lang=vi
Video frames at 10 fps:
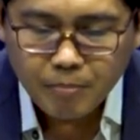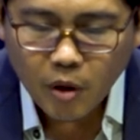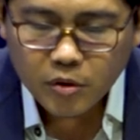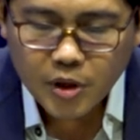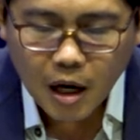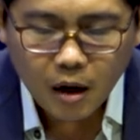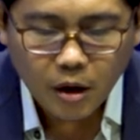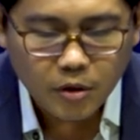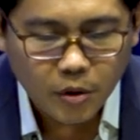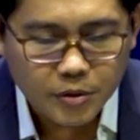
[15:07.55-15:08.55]
Pok chăng
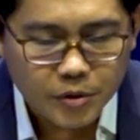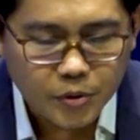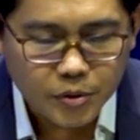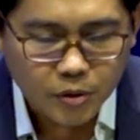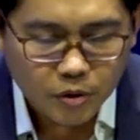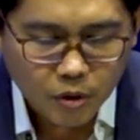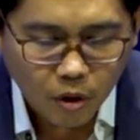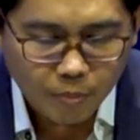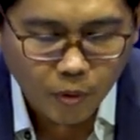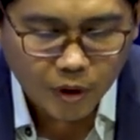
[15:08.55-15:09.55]
ở con tộc xua sọc
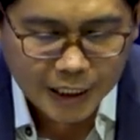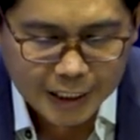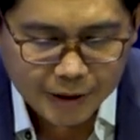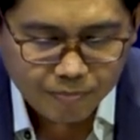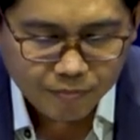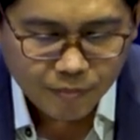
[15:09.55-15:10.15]
tốc buộc kề.